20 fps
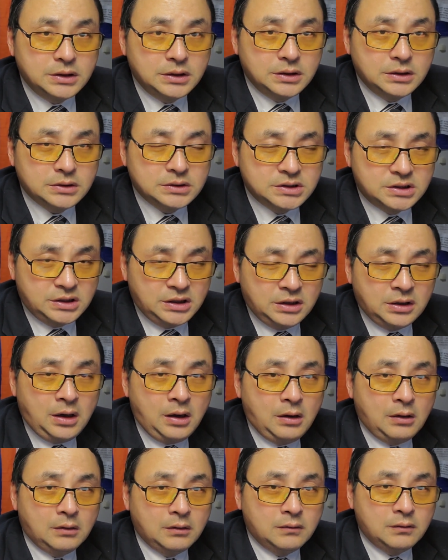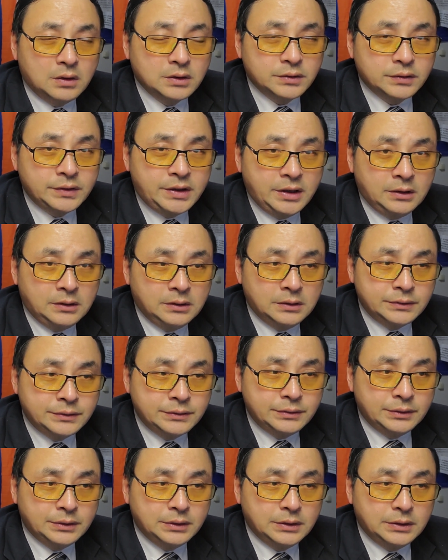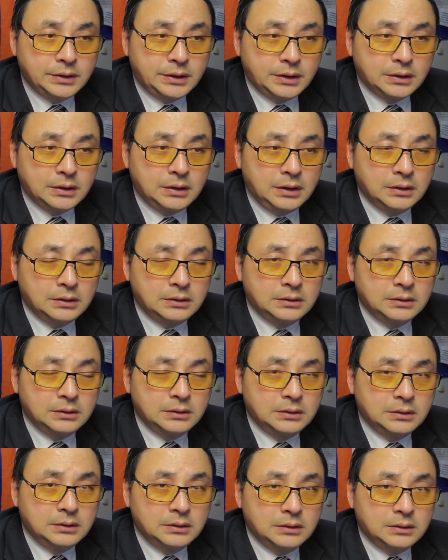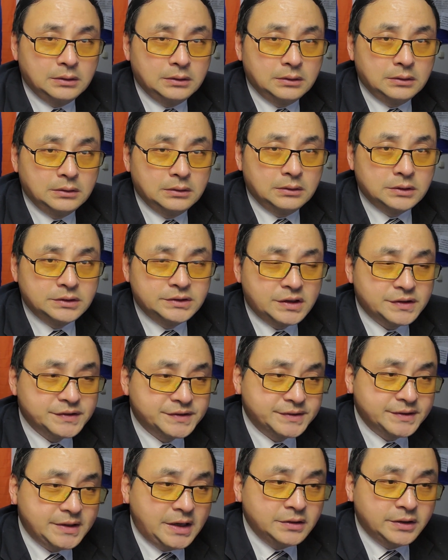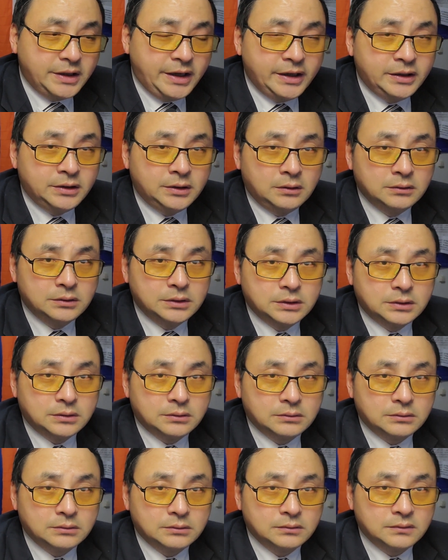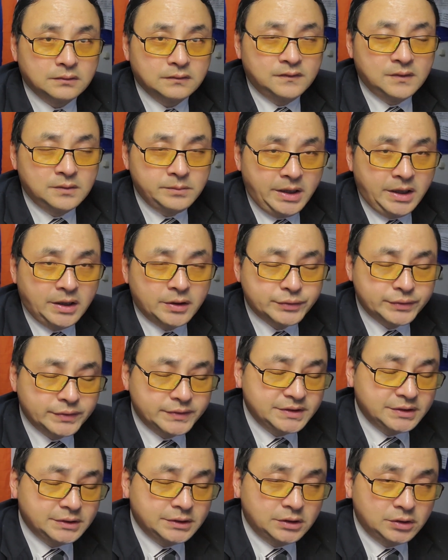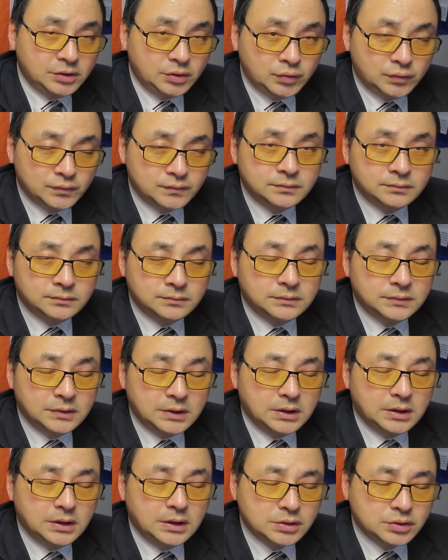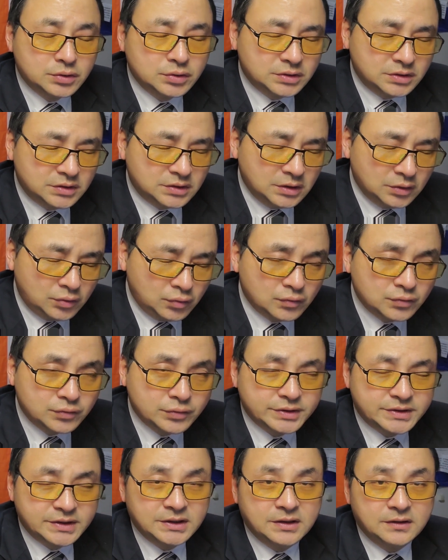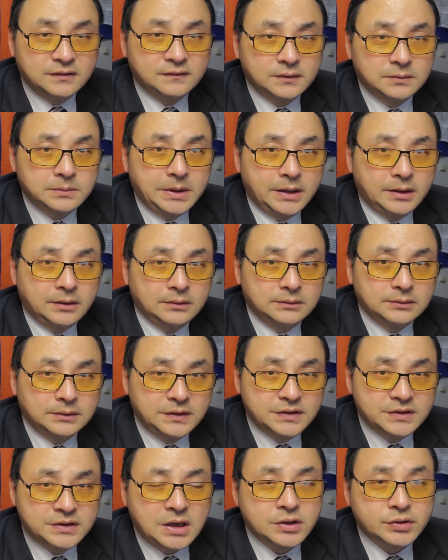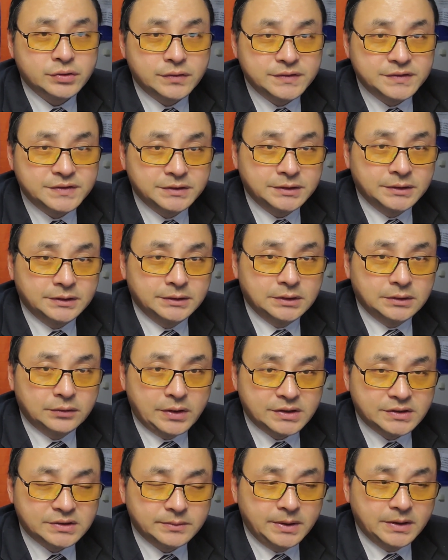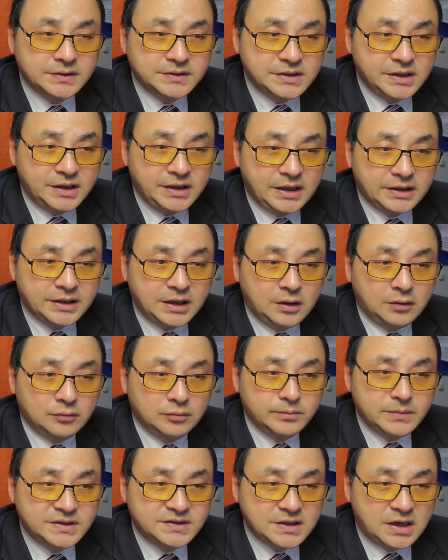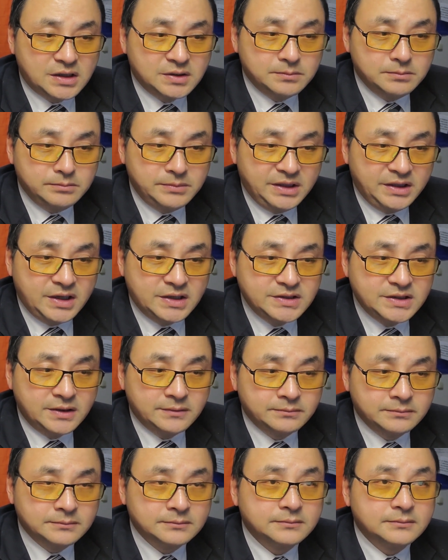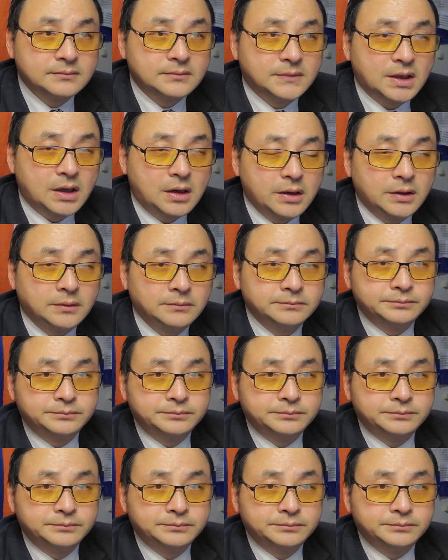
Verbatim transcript: 十一号广州天河区的那个向死难者哀悼的封面做今天的图，啊，图做今天的封面。以上就是今天的短视频，谢谢大家，我们下明天见，好的。